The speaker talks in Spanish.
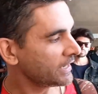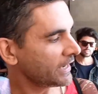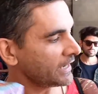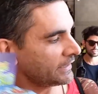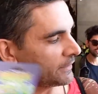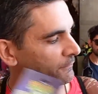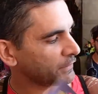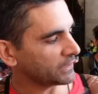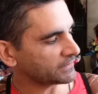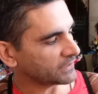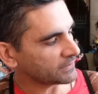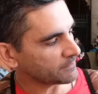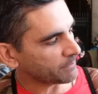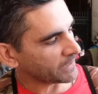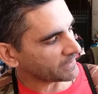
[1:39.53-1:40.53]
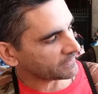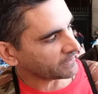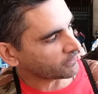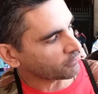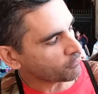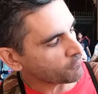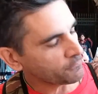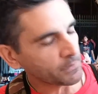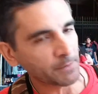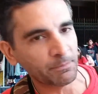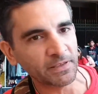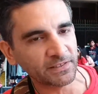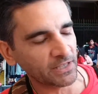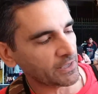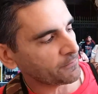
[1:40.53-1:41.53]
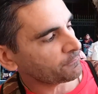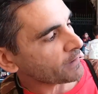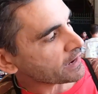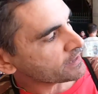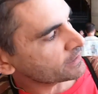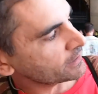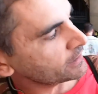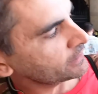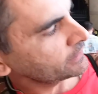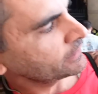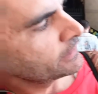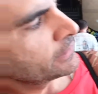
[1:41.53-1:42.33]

este fíjense se parece como una especie de faker,